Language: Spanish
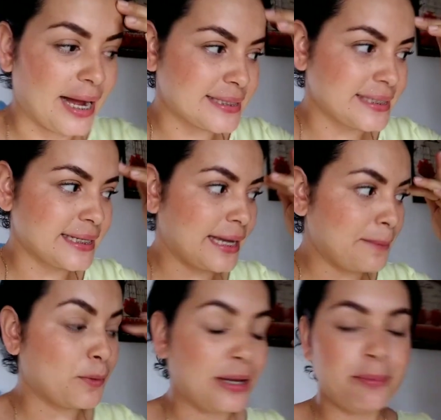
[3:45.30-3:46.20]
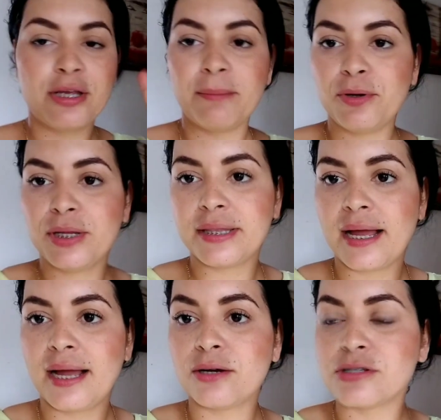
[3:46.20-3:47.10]
Así que voy a ponerme
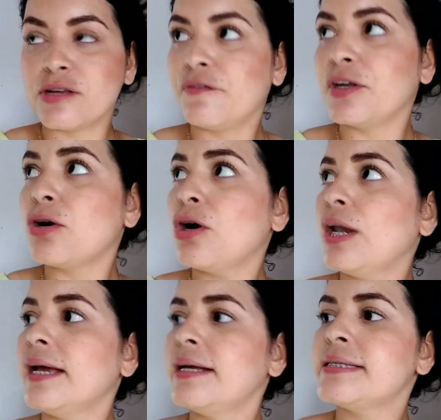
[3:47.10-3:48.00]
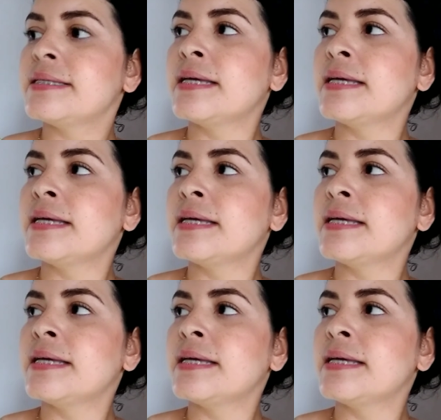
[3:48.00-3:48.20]
ahorita a coser frijoles